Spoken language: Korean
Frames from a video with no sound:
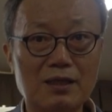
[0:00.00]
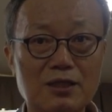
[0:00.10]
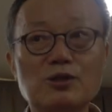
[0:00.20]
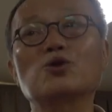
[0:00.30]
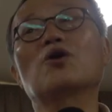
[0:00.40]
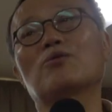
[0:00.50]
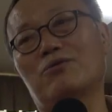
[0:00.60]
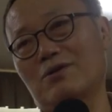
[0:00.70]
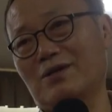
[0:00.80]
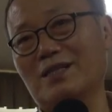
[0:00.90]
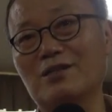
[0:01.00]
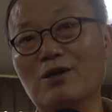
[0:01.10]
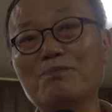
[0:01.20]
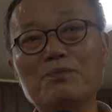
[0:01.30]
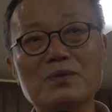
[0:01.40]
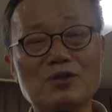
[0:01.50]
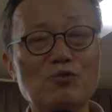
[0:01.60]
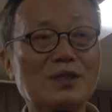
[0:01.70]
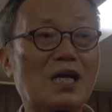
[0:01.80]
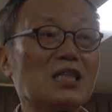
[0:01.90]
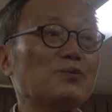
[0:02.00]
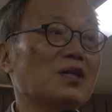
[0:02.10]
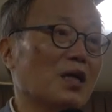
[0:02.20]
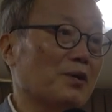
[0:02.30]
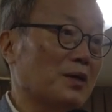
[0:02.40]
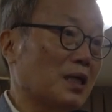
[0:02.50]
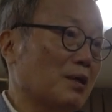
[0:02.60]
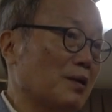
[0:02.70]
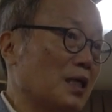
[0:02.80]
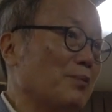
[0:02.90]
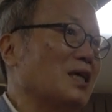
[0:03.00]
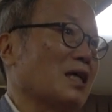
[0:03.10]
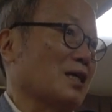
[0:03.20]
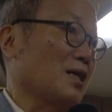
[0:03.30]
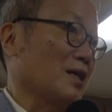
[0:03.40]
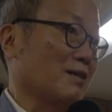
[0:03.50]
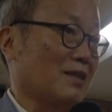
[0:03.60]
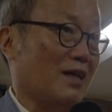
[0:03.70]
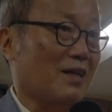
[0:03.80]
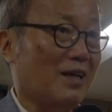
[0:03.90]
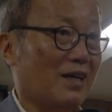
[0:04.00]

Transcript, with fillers: 시초라고 불러요. 근데 1940년에 이미 나타나요. 그때.